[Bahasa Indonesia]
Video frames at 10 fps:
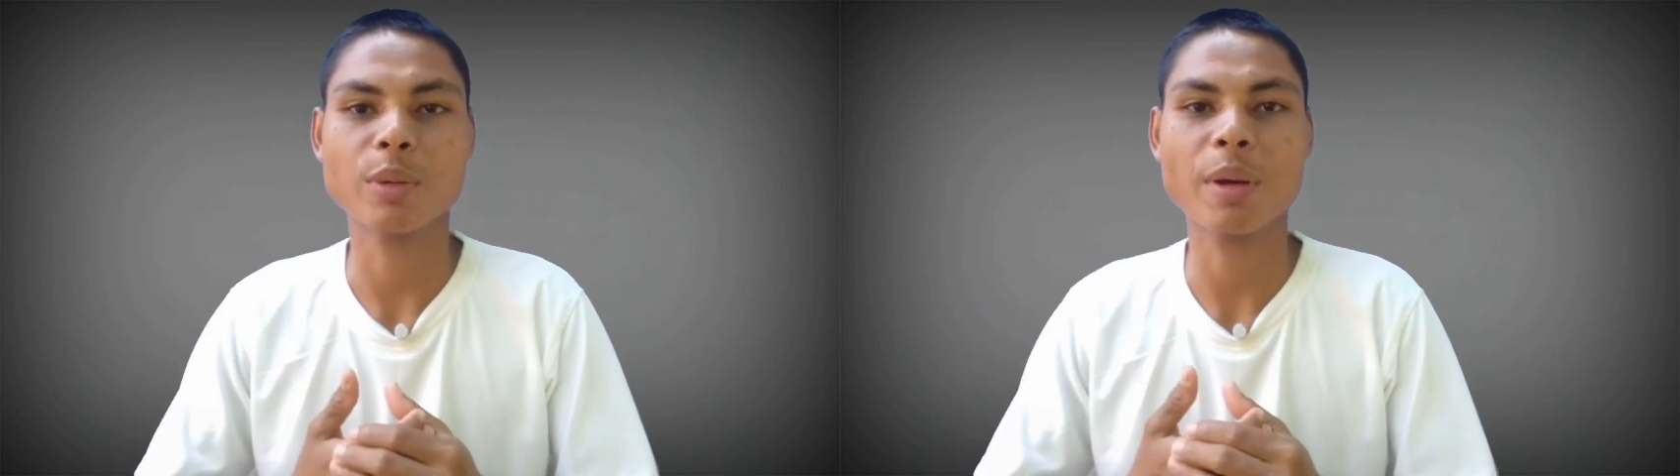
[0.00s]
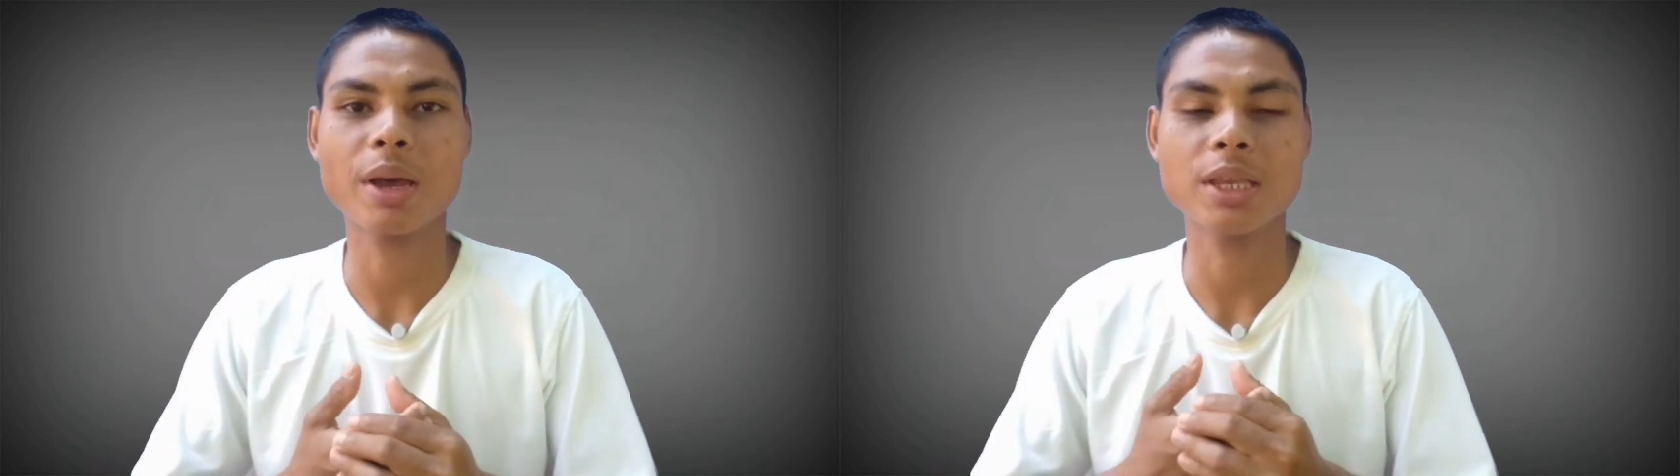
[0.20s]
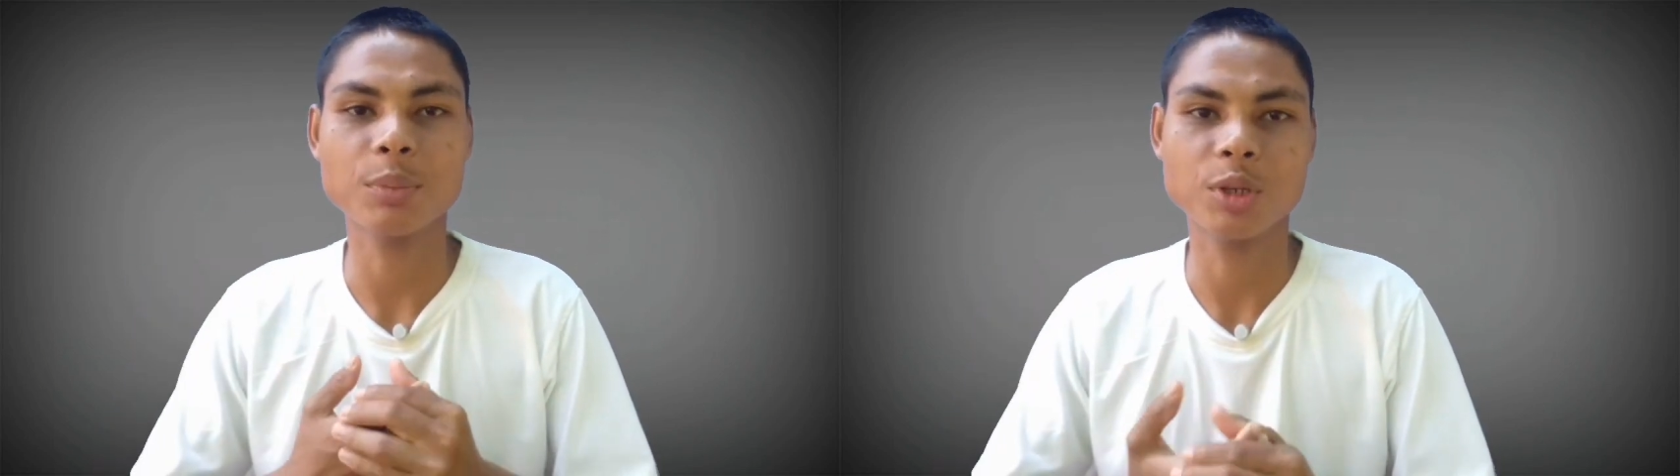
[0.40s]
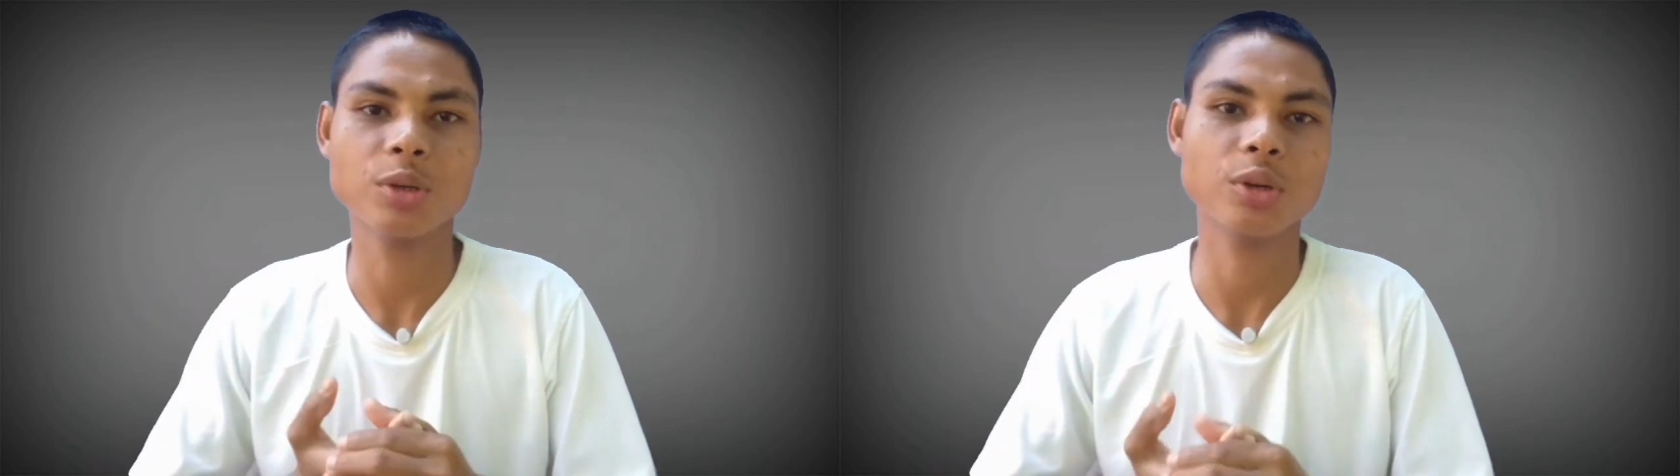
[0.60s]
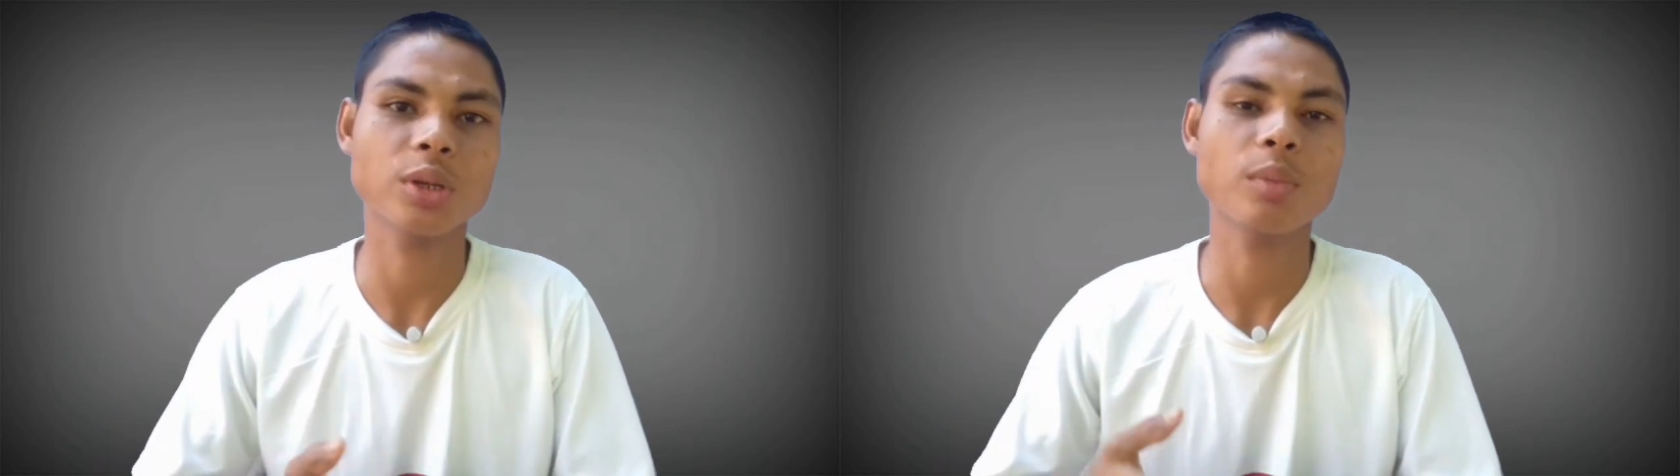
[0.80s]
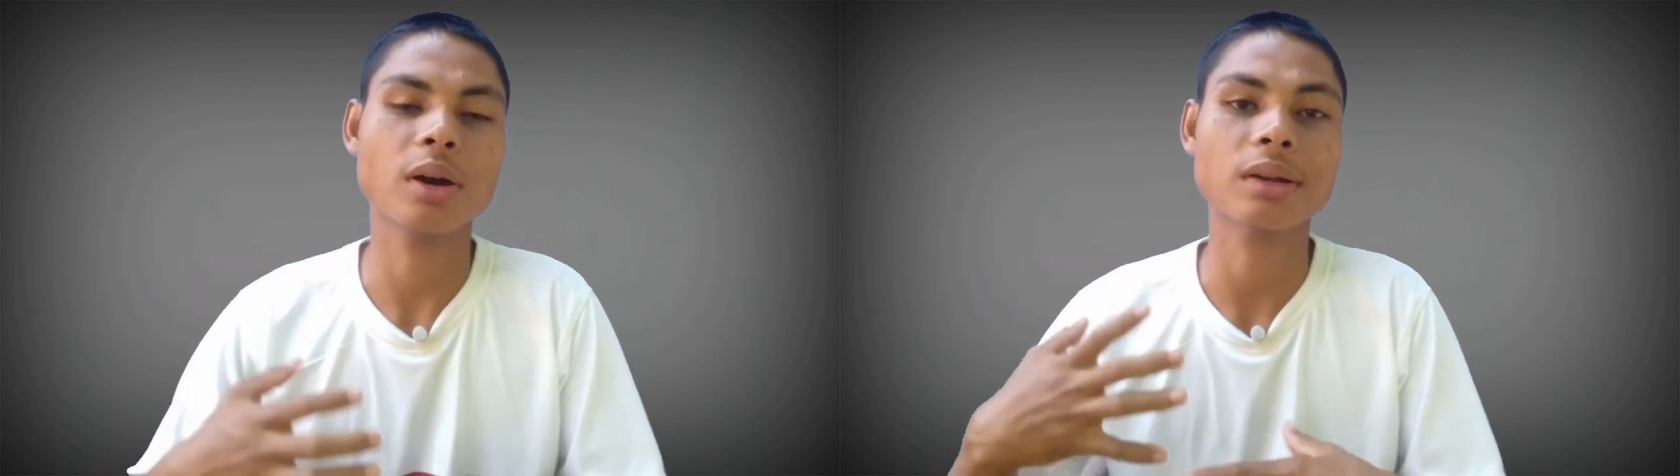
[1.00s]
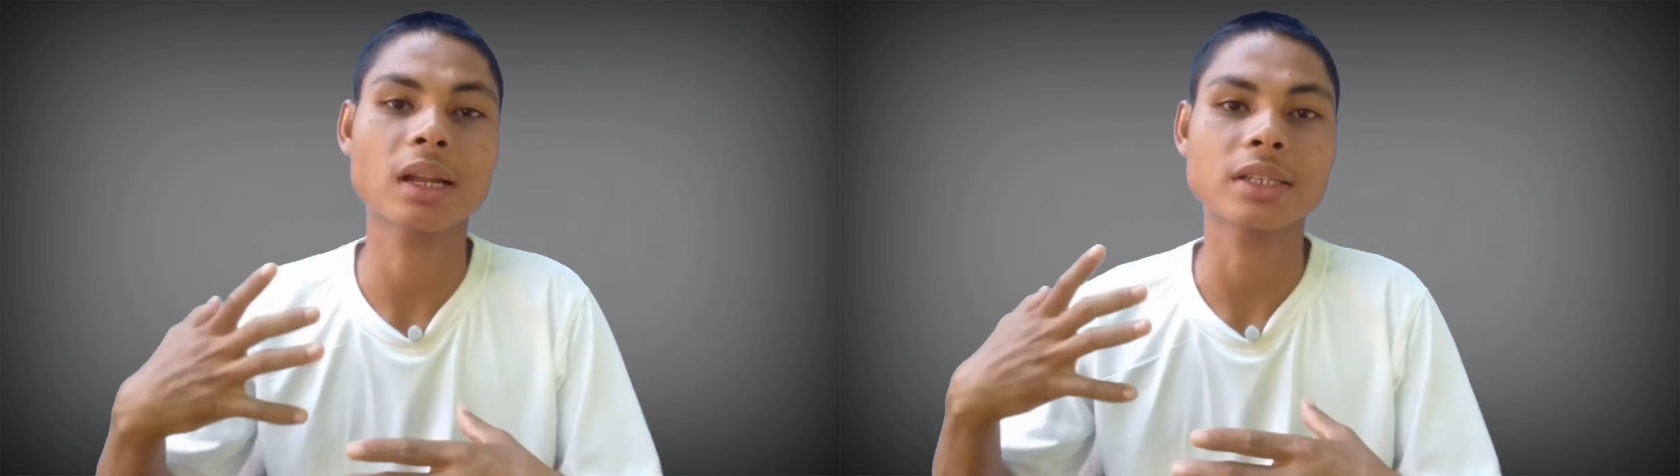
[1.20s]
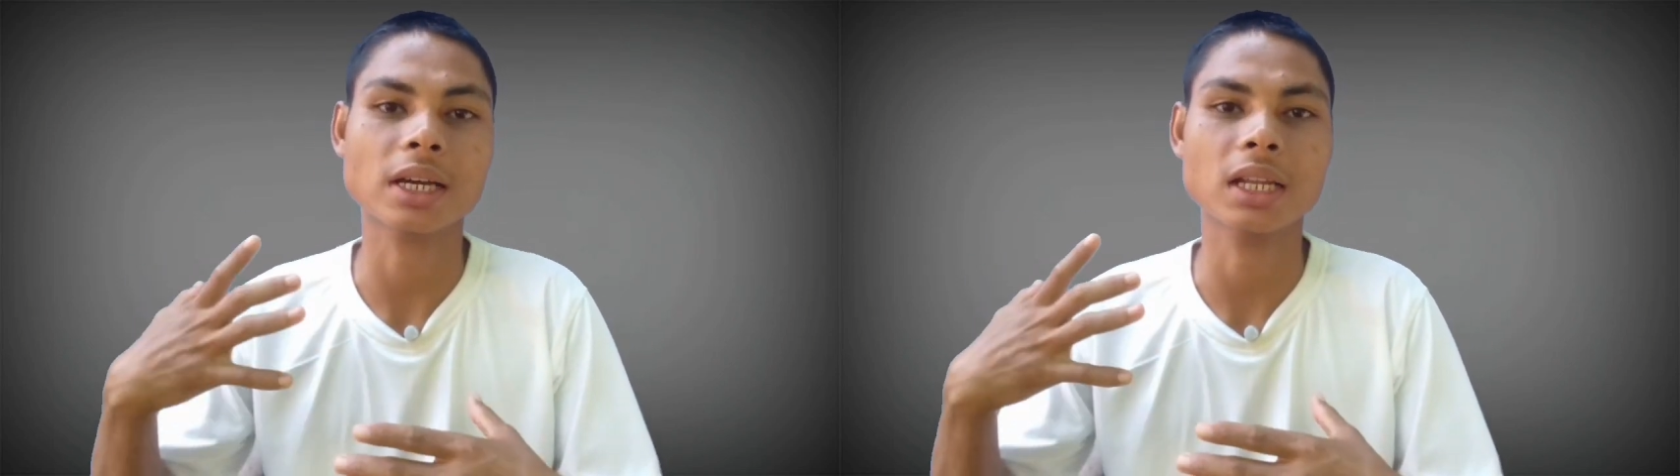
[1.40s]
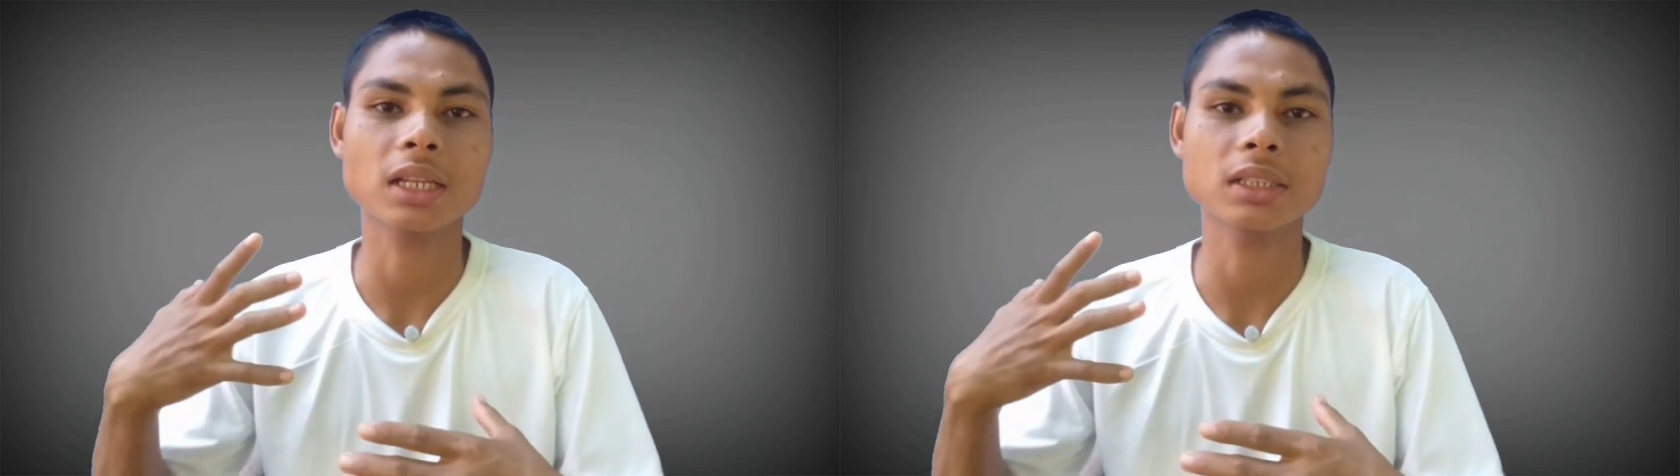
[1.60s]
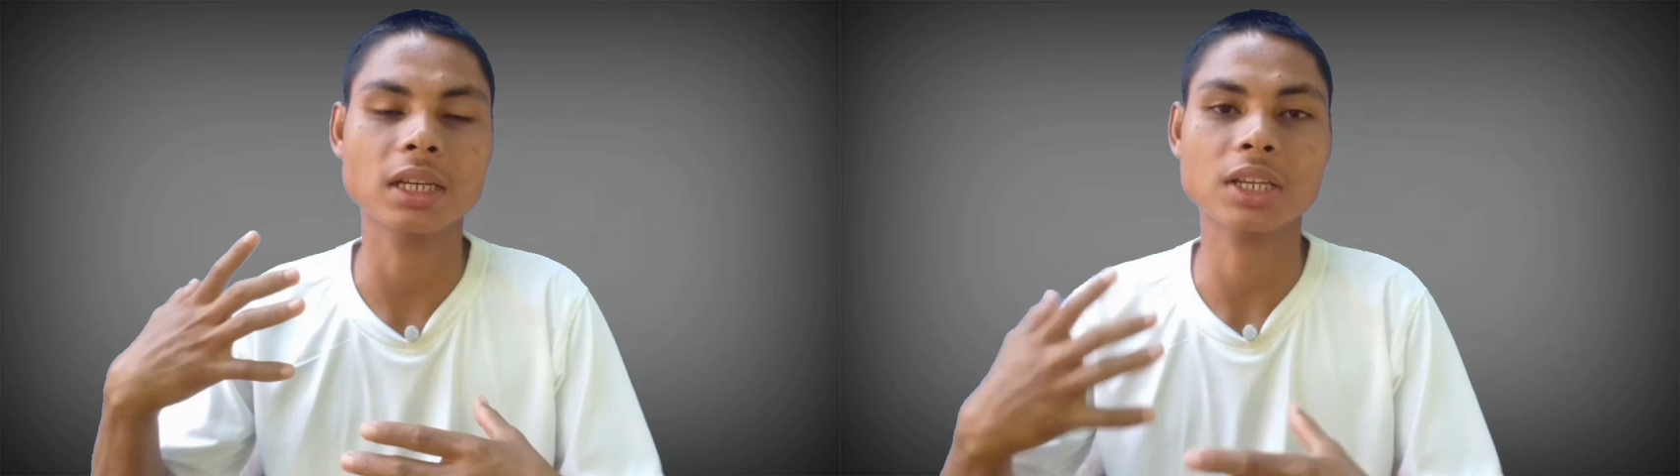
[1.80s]
chum oba ye video ko ni bo ar
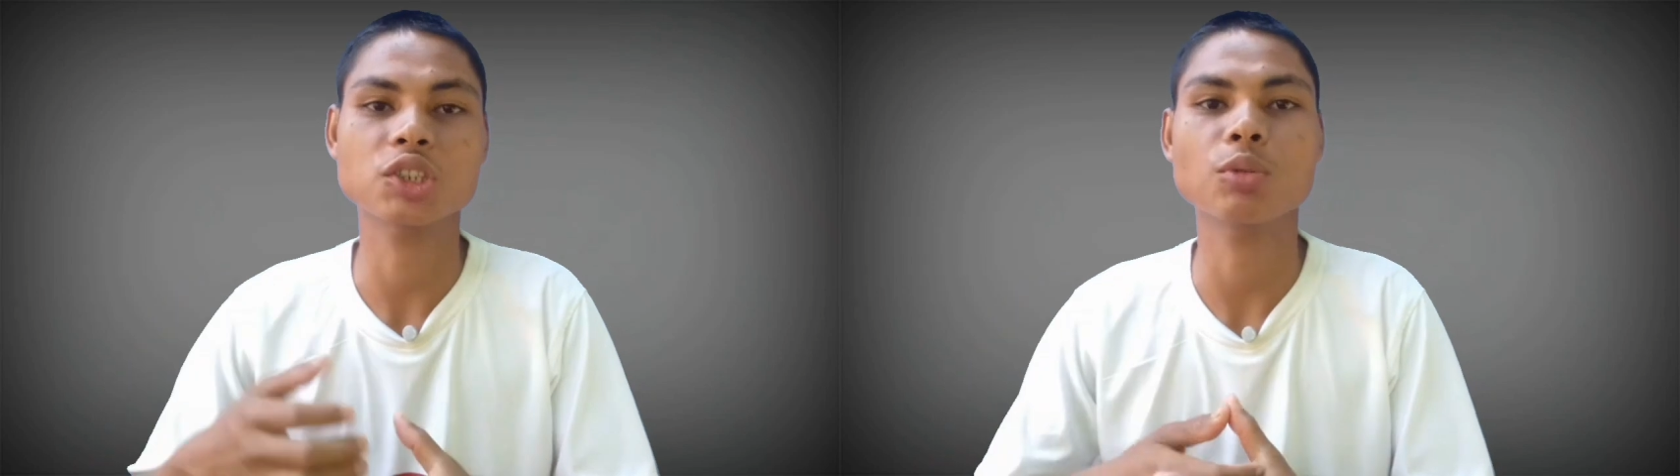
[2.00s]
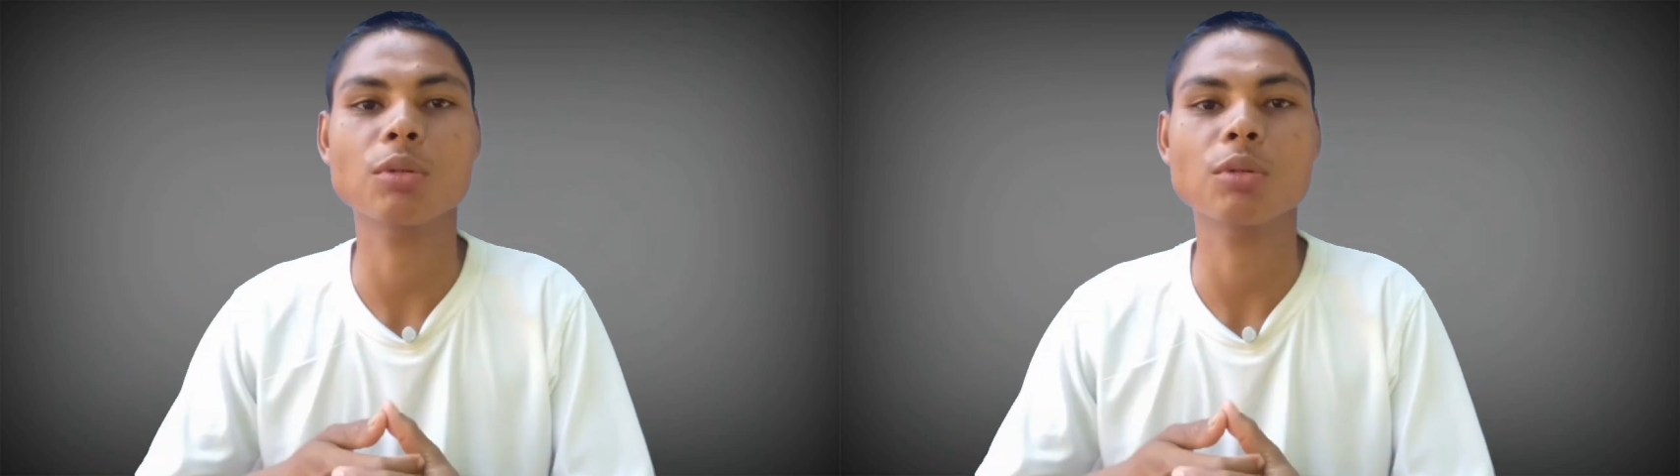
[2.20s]
cakal jakhal jagen